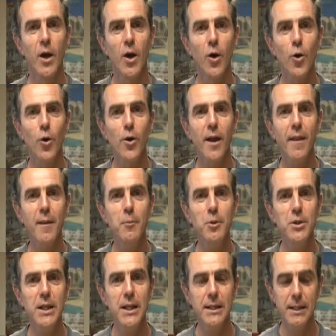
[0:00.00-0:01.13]
Jornada
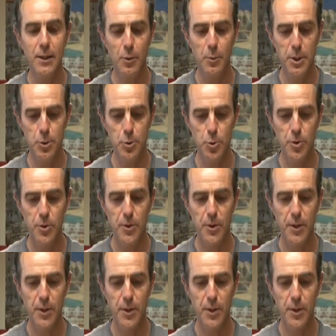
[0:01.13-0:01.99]
Mundial de la Juventud.